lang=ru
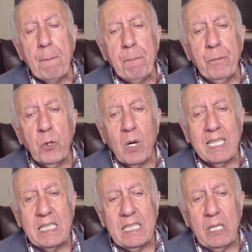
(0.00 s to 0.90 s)
но
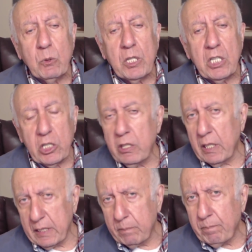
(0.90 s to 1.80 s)
Россия уже
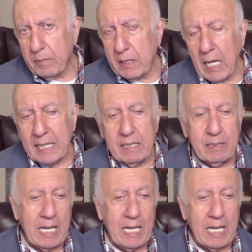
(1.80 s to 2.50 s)
решила от,